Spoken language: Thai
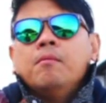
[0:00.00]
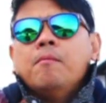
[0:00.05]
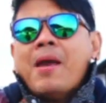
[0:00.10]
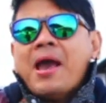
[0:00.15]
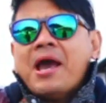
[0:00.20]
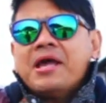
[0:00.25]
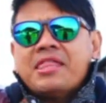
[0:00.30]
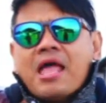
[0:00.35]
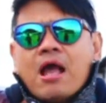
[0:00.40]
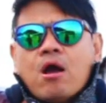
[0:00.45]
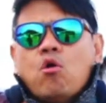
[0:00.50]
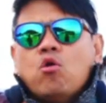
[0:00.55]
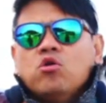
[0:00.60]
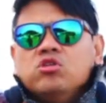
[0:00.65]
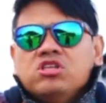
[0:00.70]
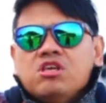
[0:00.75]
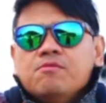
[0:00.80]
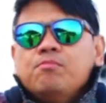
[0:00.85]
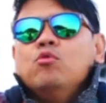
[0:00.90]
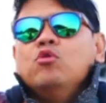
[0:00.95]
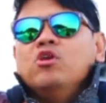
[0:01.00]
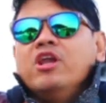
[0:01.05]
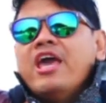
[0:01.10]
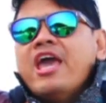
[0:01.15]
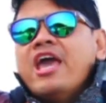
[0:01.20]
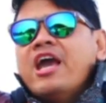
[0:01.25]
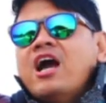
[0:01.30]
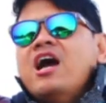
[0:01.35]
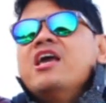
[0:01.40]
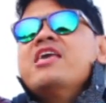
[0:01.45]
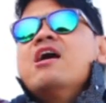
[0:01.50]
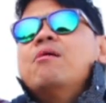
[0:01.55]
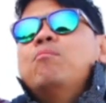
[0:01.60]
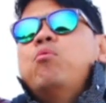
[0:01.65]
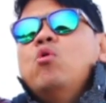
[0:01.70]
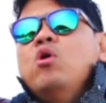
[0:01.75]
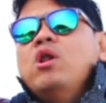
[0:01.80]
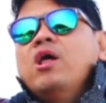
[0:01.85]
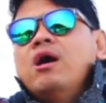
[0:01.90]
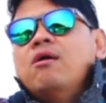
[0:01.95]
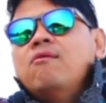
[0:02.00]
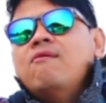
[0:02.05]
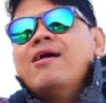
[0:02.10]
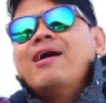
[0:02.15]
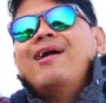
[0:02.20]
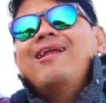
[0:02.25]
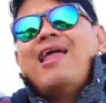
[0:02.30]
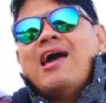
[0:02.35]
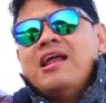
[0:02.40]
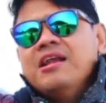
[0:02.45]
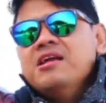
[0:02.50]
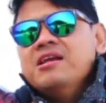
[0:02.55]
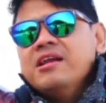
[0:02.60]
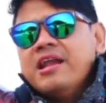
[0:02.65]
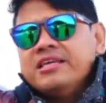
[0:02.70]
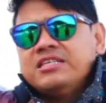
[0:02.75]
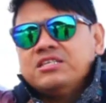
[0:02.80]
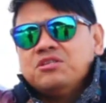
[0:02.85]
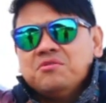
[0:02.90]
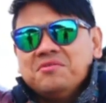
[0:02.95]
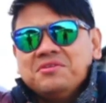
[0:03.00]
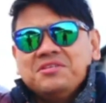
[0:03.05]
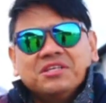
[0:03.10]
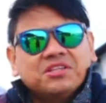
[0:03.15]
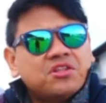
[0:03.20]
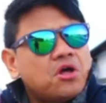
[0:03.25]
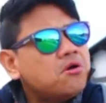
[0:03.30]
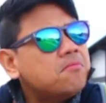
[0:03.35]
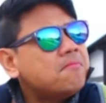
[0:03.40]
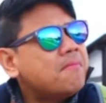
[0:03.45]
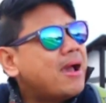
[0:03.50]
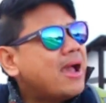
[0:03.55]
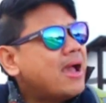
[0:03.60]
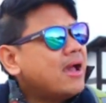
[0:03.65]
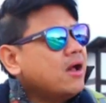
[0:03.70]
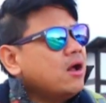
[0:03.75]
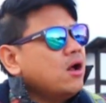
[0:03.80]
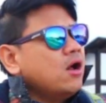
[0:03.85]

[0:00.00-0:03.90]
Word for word: แม้กระทั่งคนญี่ปุ่นเองก็ยังพูดเลยครับว่า ครั้งหนึ่งในชีวิตจะต้องมา